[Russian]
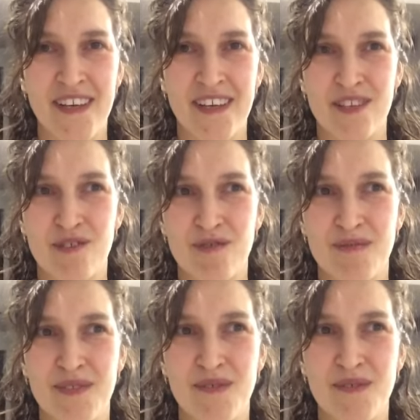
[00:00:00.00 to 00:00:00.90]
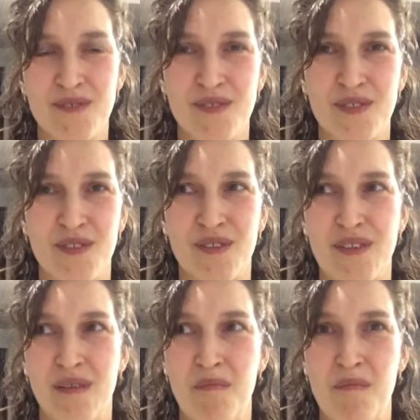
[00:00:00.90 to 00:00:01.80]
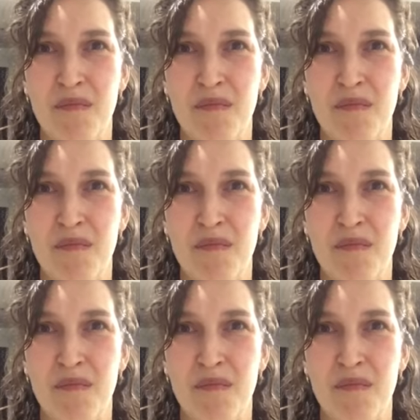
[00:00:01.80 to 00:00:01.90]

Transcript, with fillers: каждую минуту что-то там